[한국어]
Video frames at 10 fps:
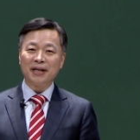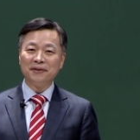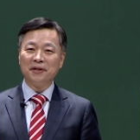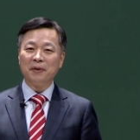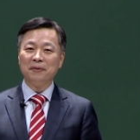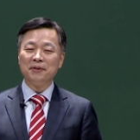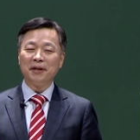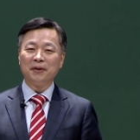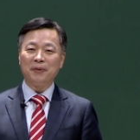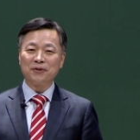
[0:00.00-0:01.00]
가정예배
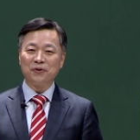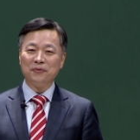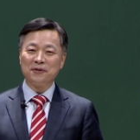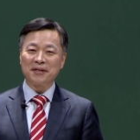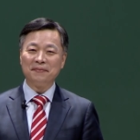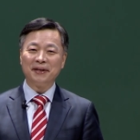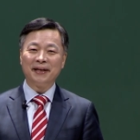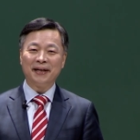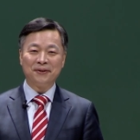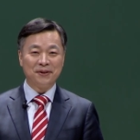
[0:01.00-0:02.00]
임재의 박승규 목사입니다.
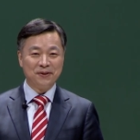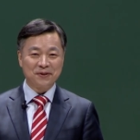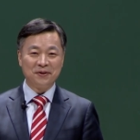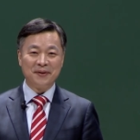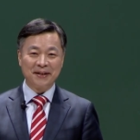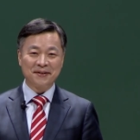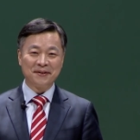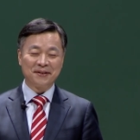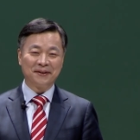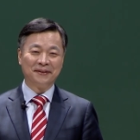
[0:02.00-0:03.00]
하루 종일 수고
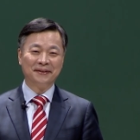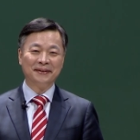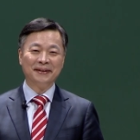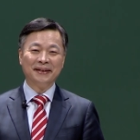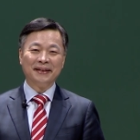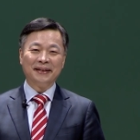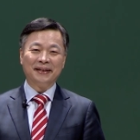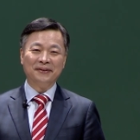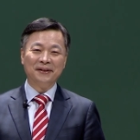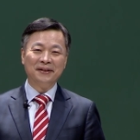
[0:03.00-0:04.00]
많으셨죠?
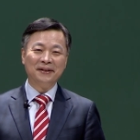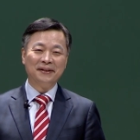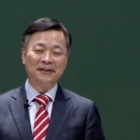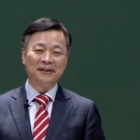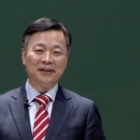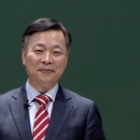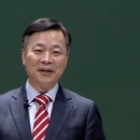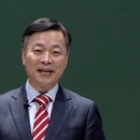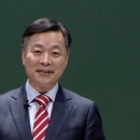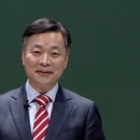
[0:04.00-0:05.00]
오늘
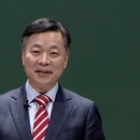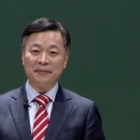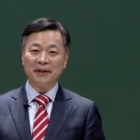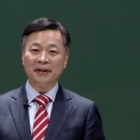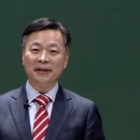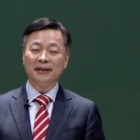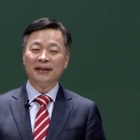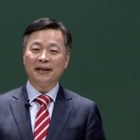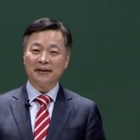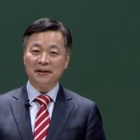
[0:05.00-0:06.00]
여러분의 가정 예배에
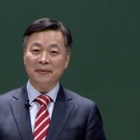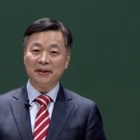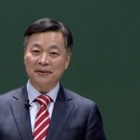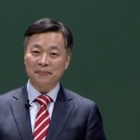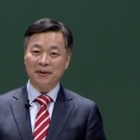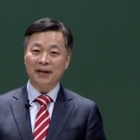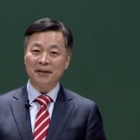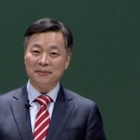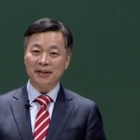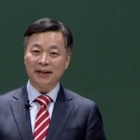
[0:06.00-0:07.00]
하나님의 특별한
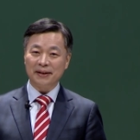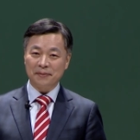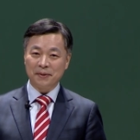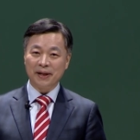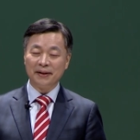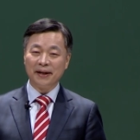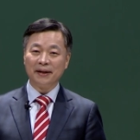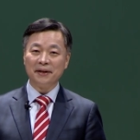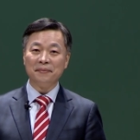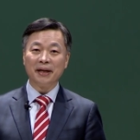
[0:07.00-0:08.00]
임재, 특별한
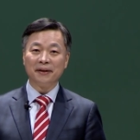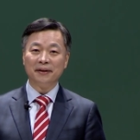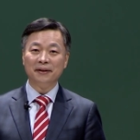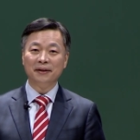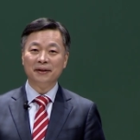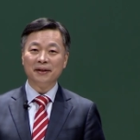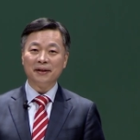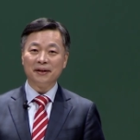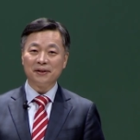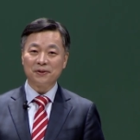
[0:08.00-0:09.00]
은혜가 임하기를
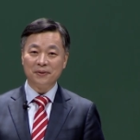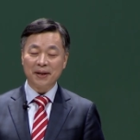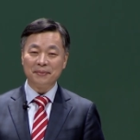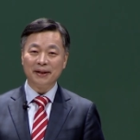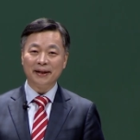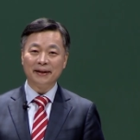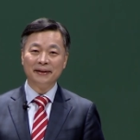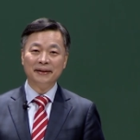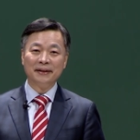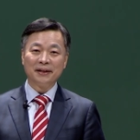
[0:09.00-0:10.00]
어, 소원합니다.
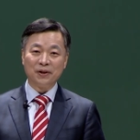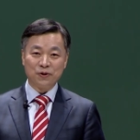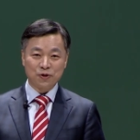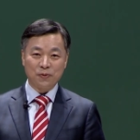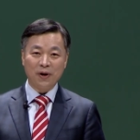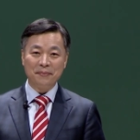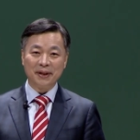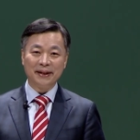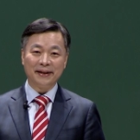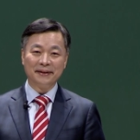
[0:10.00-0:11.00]
그리고
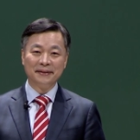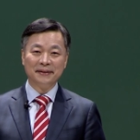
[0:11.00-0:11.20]
축복합니다.